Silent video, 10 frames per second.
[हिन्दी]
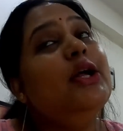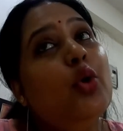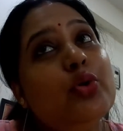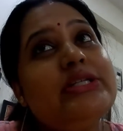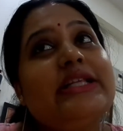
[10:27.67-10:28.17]
पर
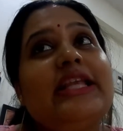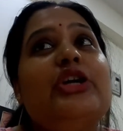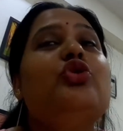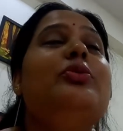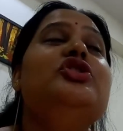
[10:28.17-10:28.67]
हो
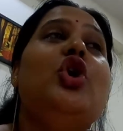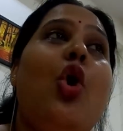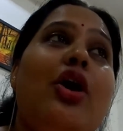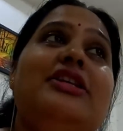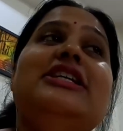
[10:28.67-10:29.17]
सकता है जो बच्चे
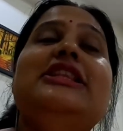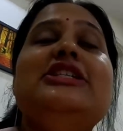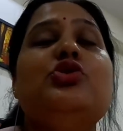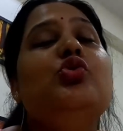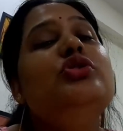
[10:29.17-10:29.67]
और
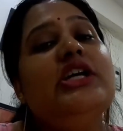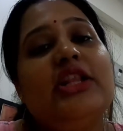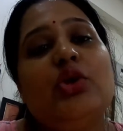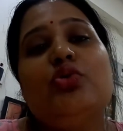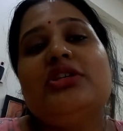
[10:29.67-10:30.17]
जल्दी स्कूल
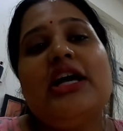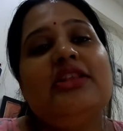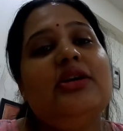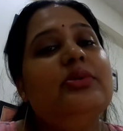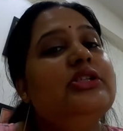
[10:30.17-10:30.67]
जाते हो
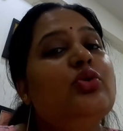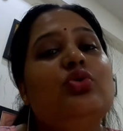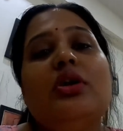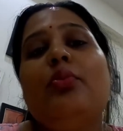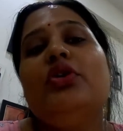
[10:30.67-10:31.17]
सात आठ बजे
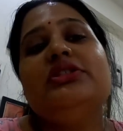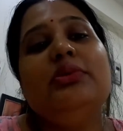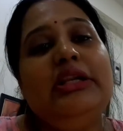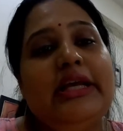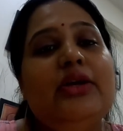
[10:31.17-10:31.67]
तो उतना
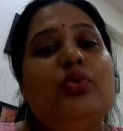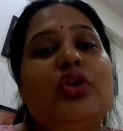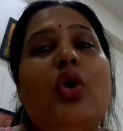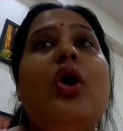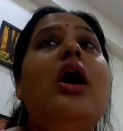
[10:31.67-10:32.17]
पॉसिबल नहीं
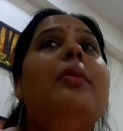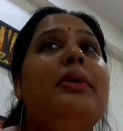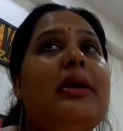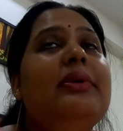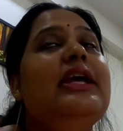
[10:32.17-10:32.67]
होता हो
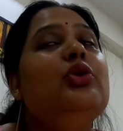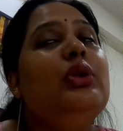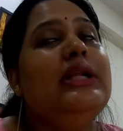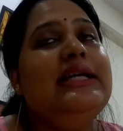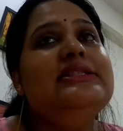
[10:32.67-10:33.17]
पर अभी ये
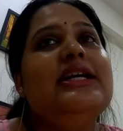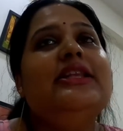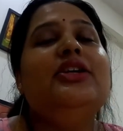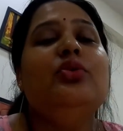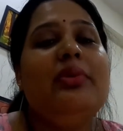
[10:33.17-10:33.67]
तो लेट
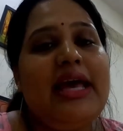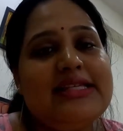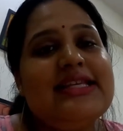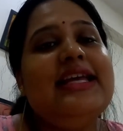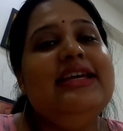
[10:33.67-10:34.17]
जाती तो मैं
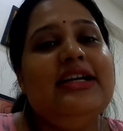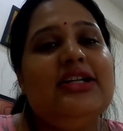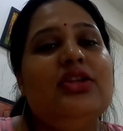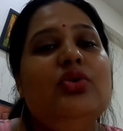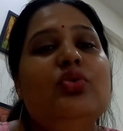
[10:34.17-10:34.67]
ऐसा ही
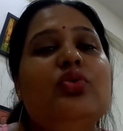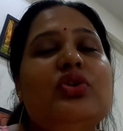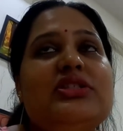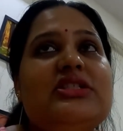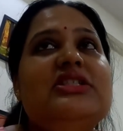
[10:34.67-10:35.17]
करती हूँ
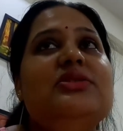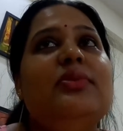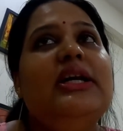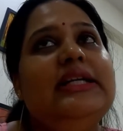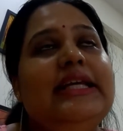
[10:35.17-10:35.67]
तो इस चीज़
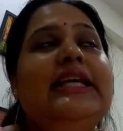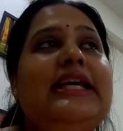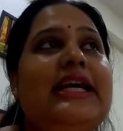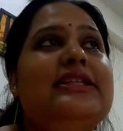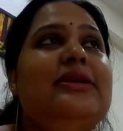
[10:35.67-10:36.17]
में
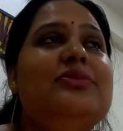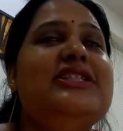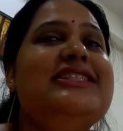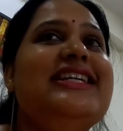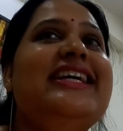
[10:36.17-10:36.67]
ठीक है सब
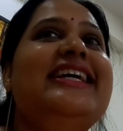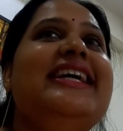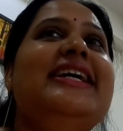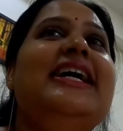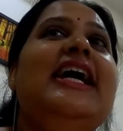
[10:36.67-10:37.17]
चीज़ें
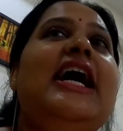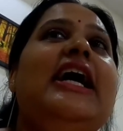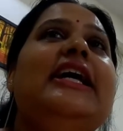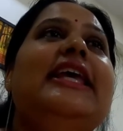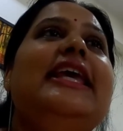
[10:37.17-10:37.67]

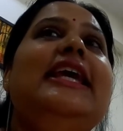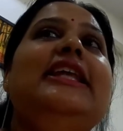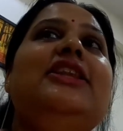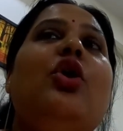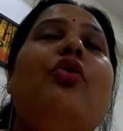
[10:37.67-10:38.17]

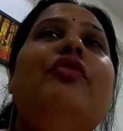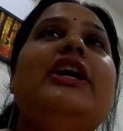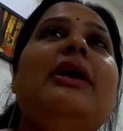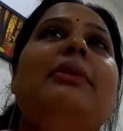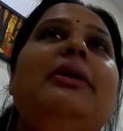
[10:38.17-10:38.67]
गीत
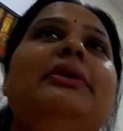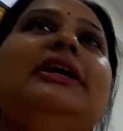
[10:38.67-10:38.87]
होमवर्क क्या मिला